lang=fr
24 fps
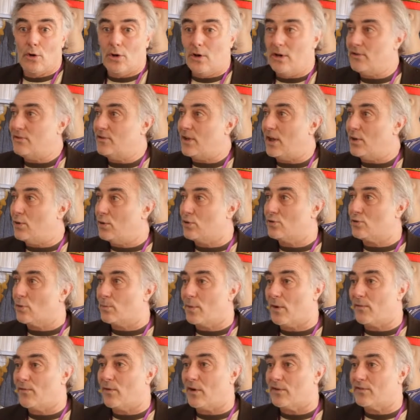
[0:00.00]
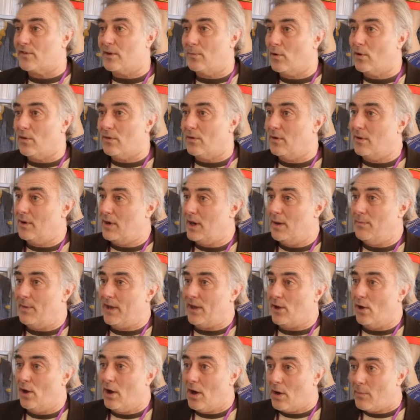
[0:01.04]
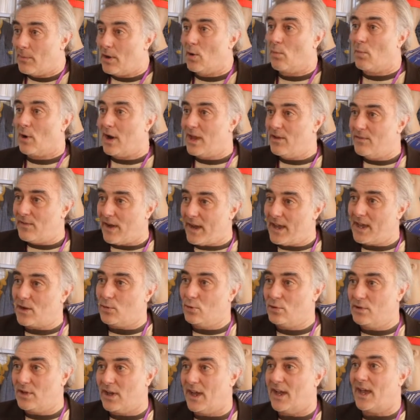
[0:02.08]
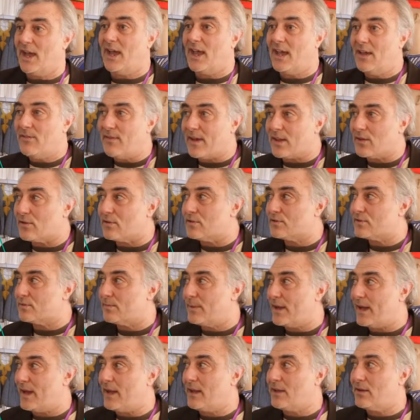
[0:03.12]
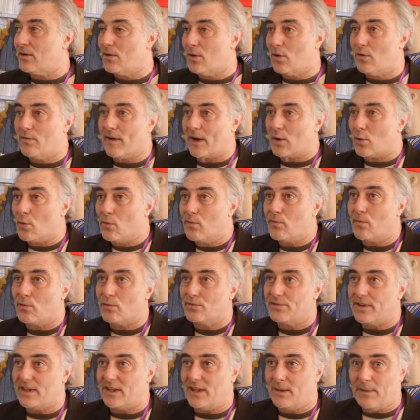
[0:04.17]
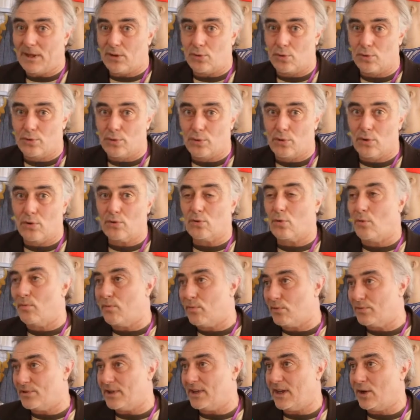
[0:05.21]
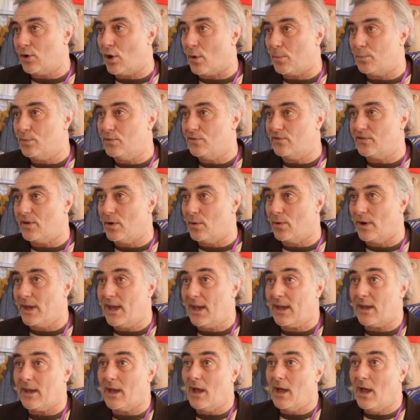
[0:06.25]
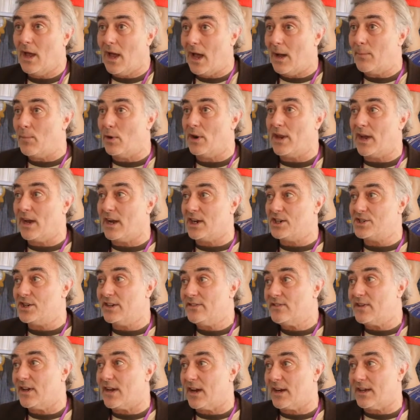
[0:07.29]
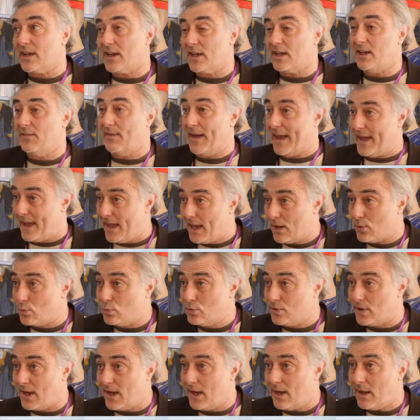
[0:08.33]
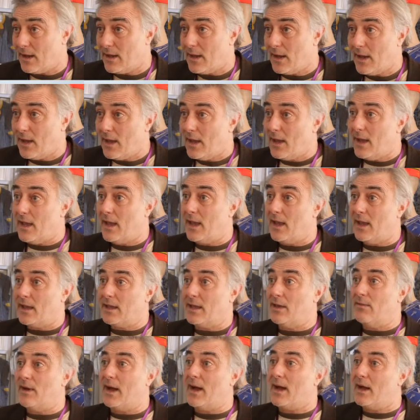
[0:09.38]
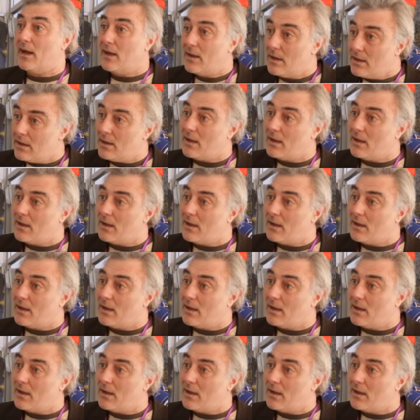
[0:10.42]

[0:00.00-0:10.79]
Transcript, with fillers: les siennes ne sont pas forcément les meilleures, mais au moins il va écouter, il va transmettre, on va confronter des méthodos, confronter des corpus théoriques. Un bon agrégé, c'est quelqu'un qui va écouter et qui va